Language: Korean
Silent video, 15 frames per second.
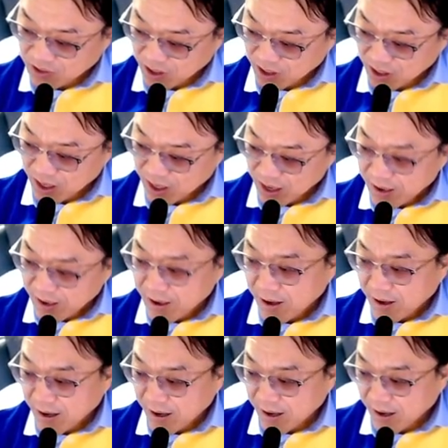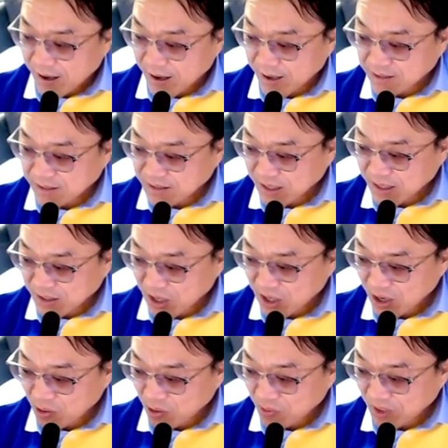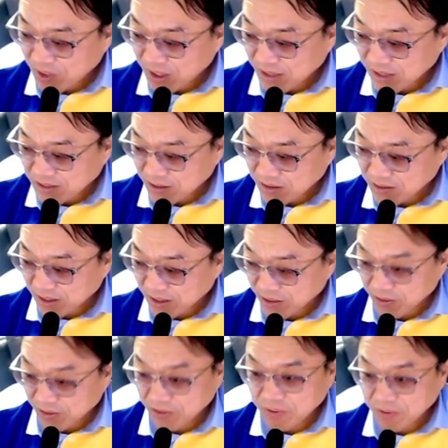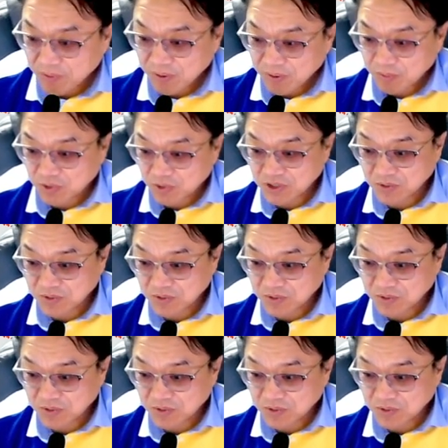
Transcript: 아, 요새 아, SK텔레콤이 괜찮던데요.